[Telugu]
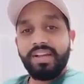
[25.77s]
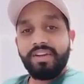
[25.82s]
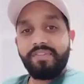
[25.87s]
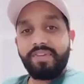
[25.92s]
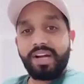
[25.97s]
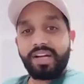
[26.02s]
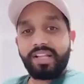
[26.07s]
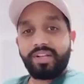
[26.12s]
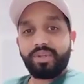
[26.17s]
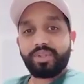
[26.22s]

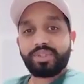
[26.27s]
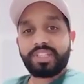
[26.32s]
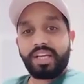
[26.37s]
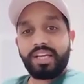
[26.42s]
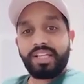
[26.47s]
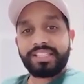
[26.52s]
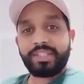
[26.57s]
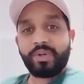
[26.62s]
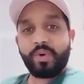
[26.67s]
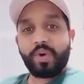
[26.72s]
వాడు ఈరోజు
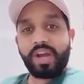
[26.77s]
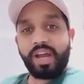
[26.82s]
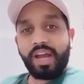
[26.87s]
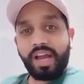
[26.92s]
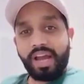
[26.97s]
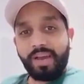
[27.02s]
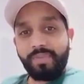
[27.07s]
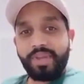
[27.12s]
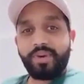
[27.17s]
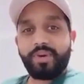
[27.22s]
కనీసం ఒక
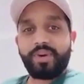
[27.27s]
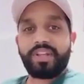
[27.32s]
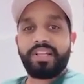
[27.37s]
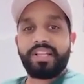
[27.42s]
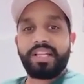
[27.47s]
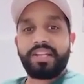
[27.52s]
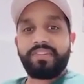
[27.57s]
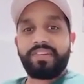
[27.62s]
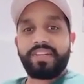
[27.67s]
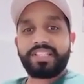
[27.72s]
హామీ కూడా
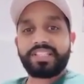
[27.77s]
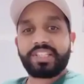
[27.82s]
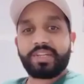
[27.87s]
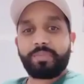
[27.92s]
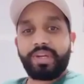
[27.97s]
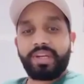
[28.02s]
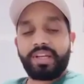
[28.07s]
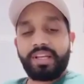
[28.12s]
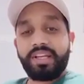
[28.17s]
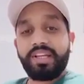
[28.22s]

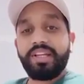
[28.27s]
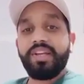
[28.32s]
నెరవేర్చకపోయినా